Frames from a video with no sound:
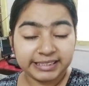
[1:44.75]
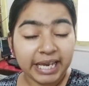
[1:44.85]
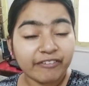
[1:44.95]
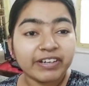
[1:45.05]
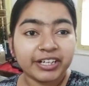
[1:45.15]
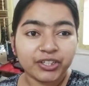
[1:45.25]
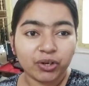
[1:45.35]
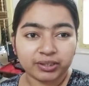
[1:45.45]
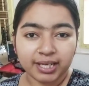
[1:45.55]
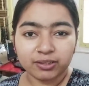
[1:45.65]
যে
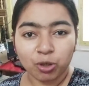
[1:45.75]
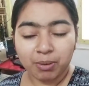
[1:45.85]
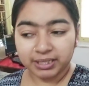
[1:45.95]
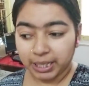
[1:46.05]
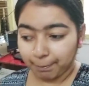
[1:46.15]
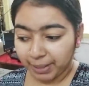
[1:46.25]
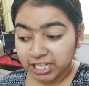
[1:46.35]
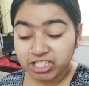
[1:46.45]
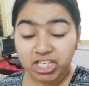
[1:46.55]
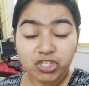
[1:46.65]
ভিডিওতে তোমাদের
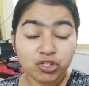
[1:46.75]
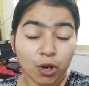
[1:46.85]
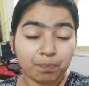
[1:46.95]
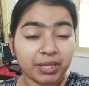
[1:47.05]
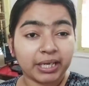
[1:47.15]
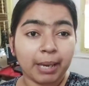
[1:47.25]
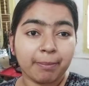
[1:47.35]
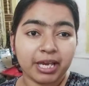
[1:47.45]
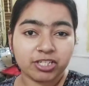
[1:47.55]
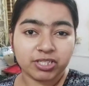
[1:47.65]
বেশি সবথেকে
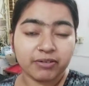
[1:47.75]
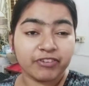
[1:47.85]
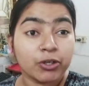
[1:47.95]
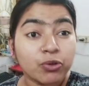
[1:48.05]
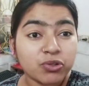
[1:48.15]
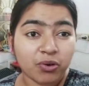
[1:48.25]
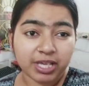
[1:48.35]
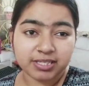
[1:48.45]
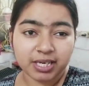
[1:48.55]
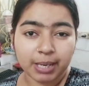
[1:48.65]
বেশি ভিউজ
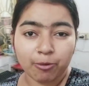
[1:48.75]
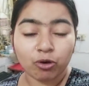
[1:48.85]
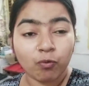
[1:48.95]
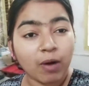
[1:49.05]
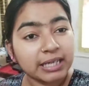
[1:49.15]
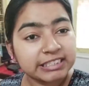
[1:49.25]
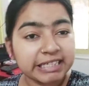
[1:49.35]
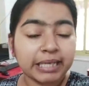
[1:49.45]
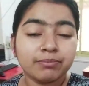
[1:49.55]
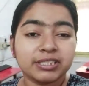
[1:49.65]
হয়েছে এবং ওয়াচ
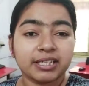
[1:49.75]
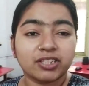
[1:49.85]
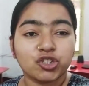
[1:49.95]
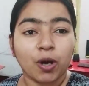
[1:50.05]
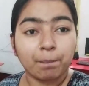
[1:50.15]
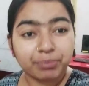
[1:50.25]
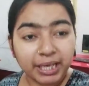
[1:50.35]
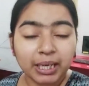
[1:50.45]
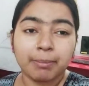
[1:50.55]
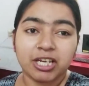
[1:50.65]
টাইম যেটাতে
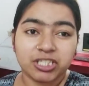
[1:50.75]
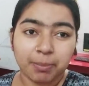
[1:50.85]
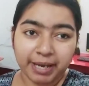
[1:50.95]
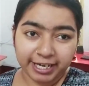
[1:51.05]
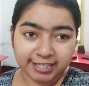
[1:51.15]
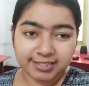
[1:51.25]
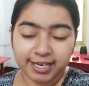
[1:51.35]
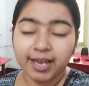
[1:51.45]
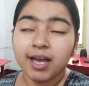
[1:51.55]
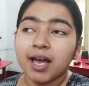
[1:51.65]
সবথেকে বেশি বেড়েছে